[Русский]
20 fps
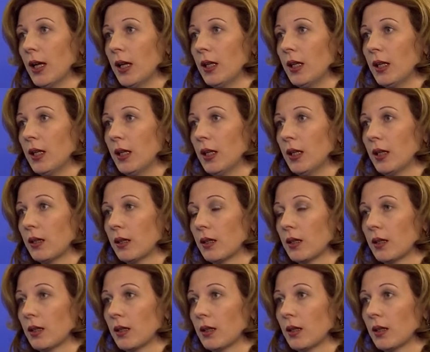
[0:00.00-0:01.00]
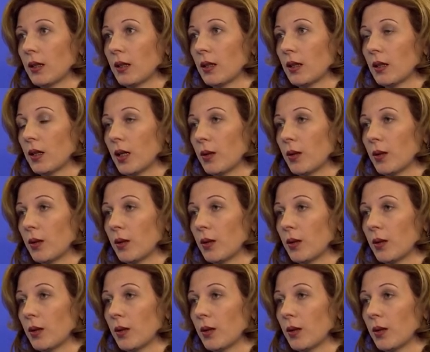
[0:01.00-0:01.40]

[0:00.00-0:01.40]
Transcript: и э,